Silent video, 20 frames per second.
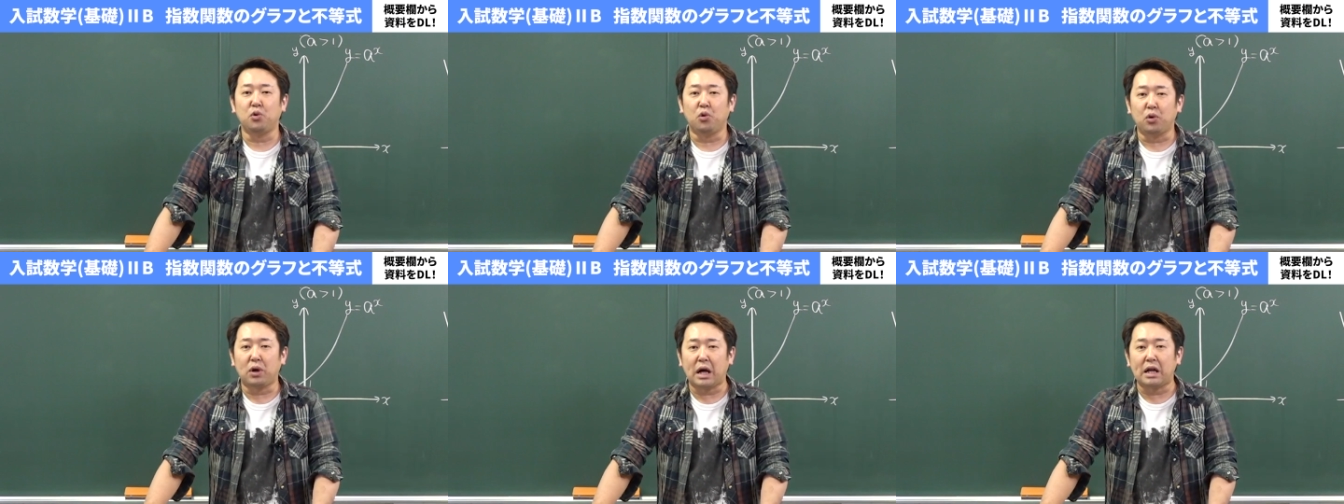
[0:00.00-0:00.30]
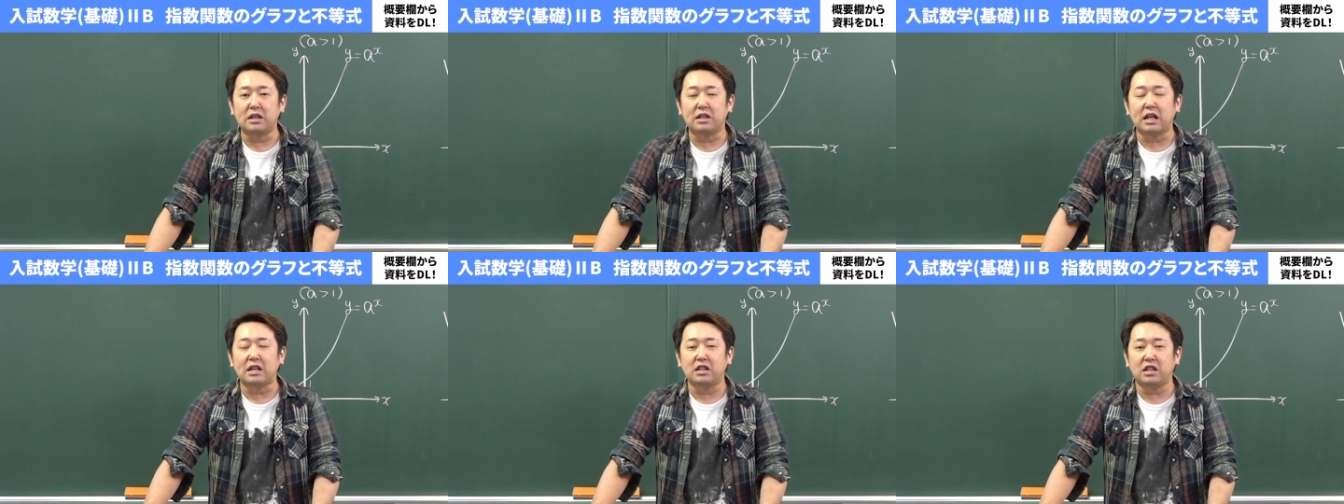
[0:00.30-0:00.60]
を
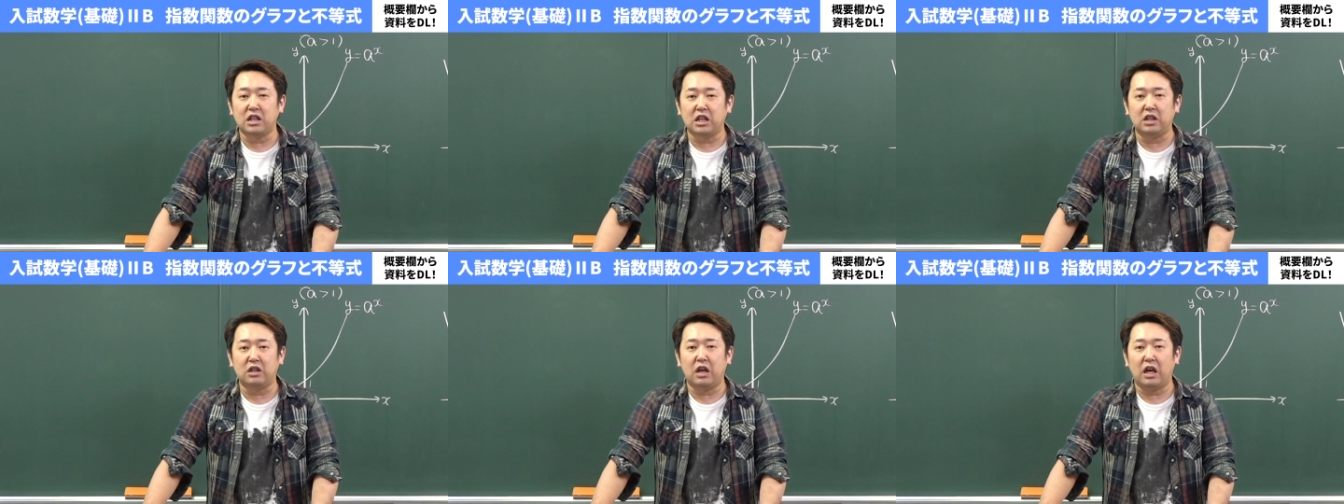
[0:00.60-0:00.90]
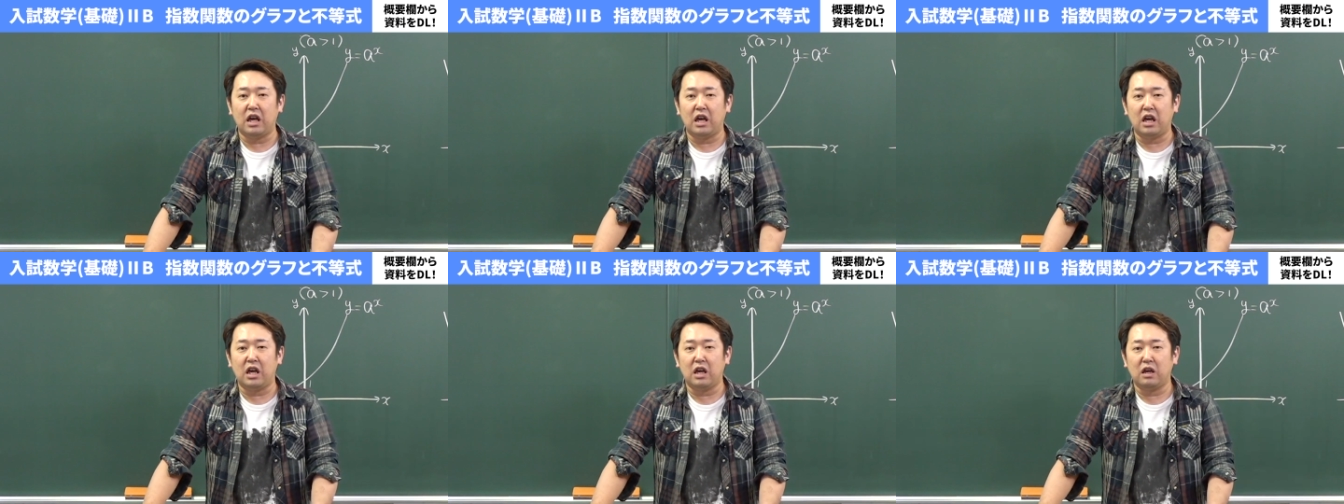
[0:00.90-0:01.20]
簡単に、
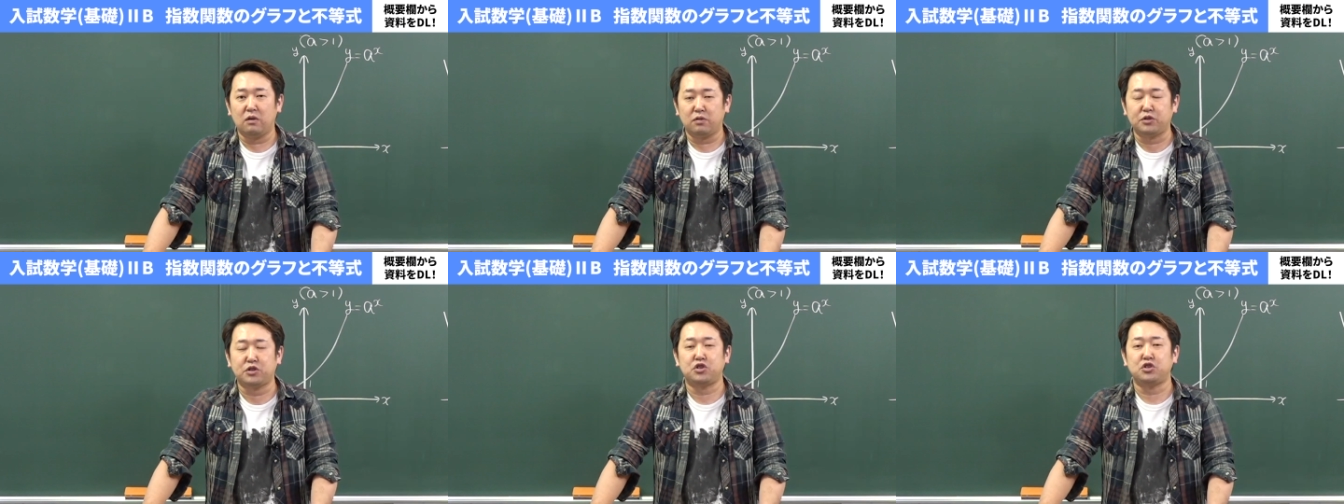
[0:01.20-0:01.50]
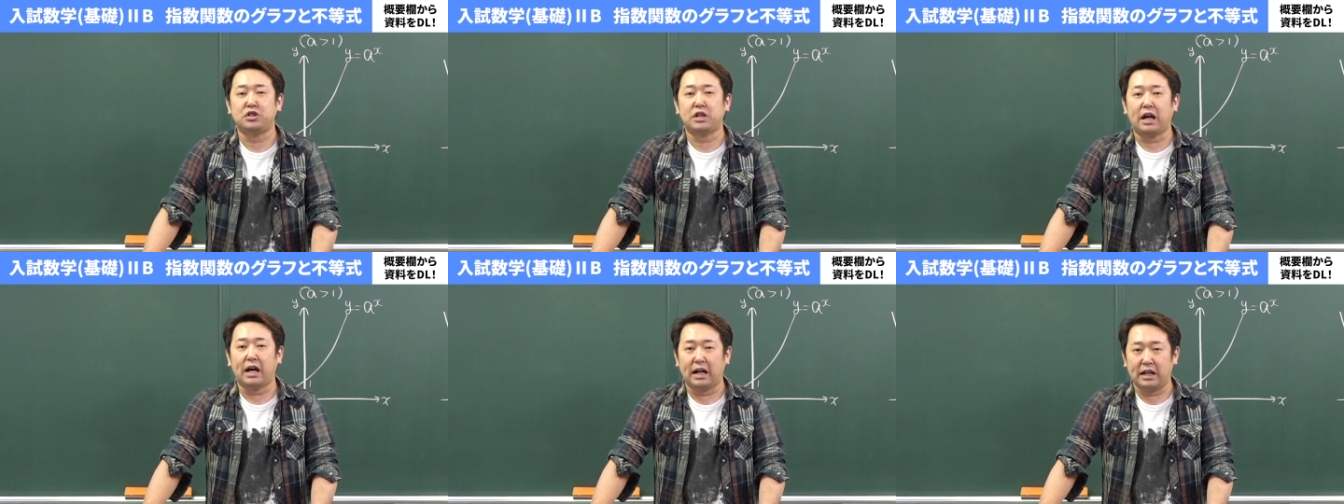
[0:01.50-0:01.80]
えー、復習
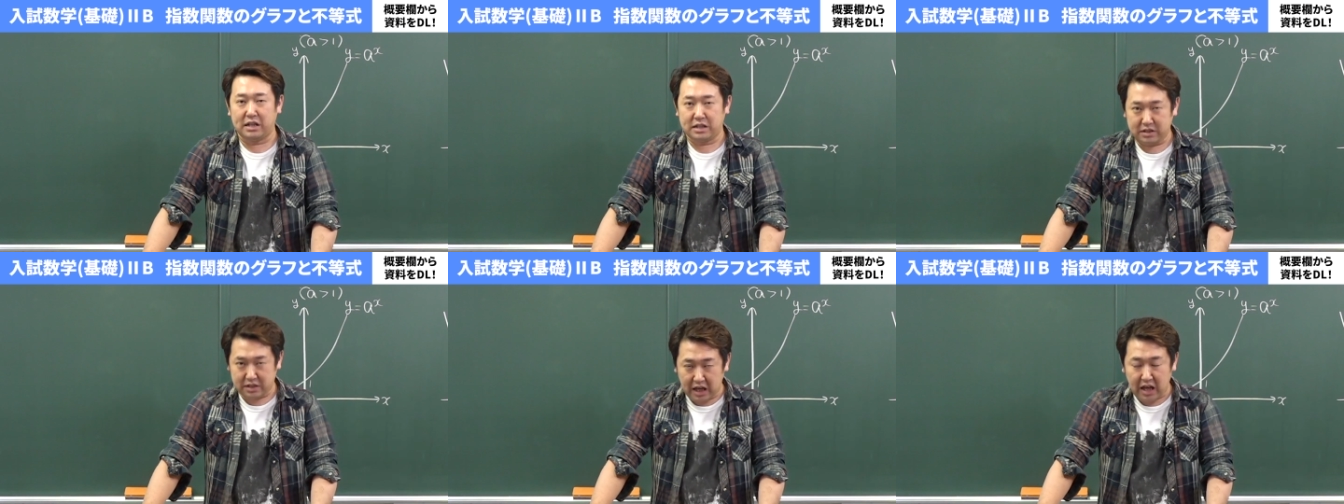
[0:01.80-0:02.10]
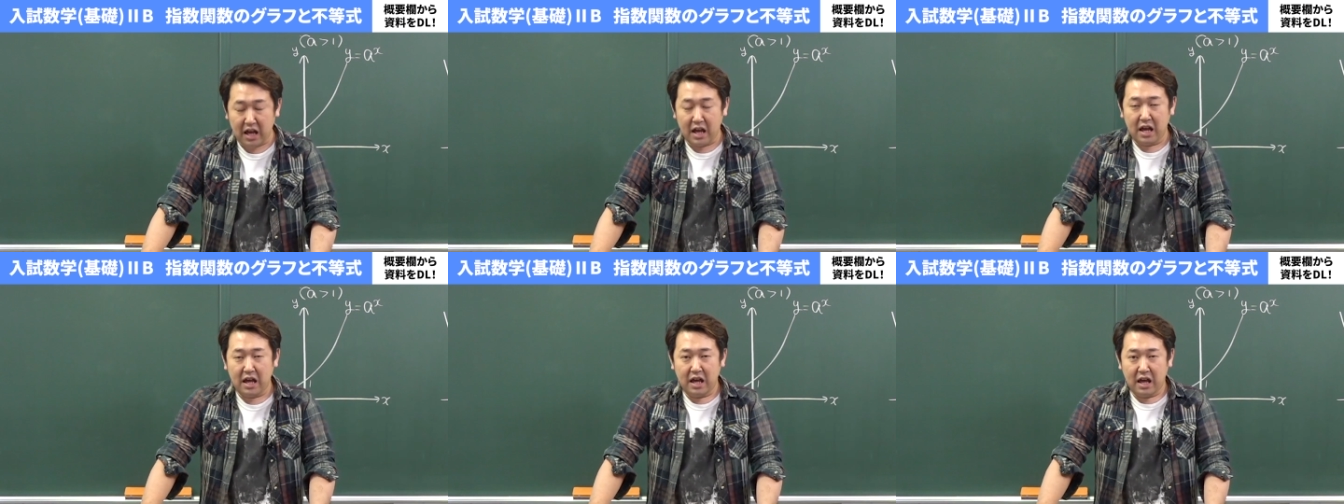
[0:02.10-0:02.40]
してからです
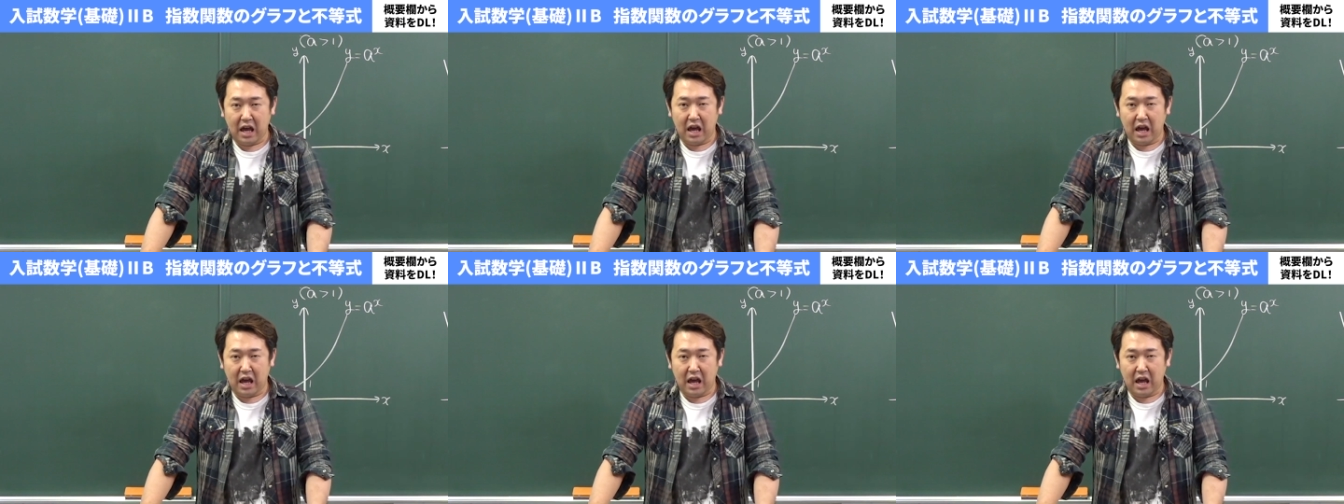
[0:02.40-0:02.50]
ね、